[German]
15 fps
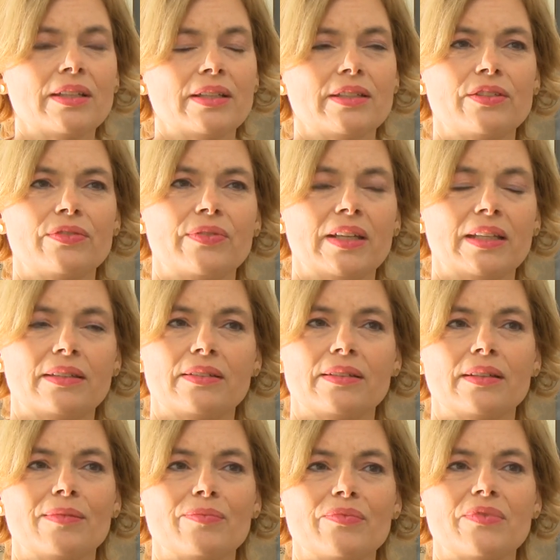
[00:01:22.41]
Es wird
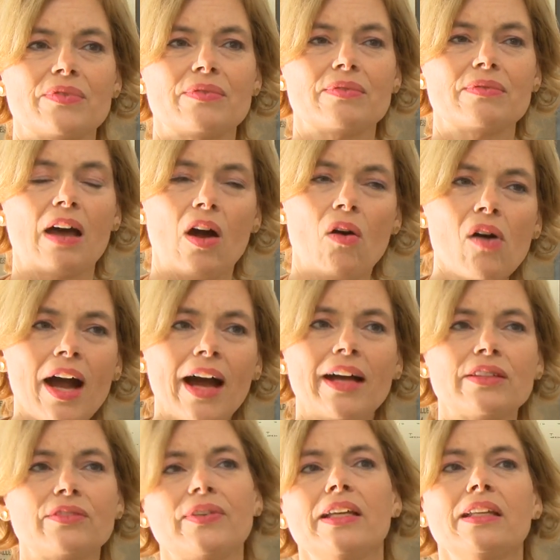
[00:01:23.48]
ähm, auch
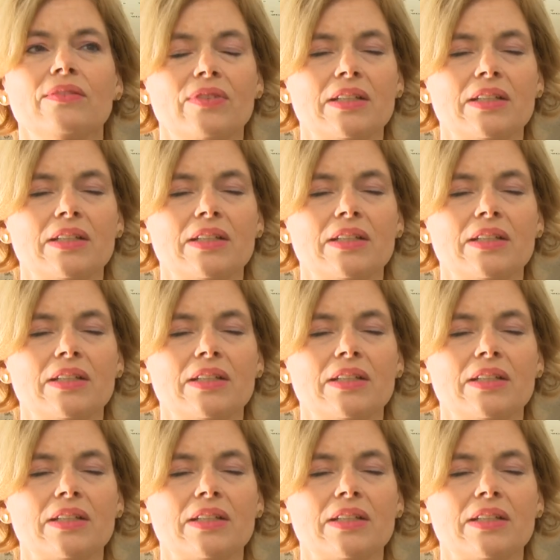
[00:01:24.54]
hart werden,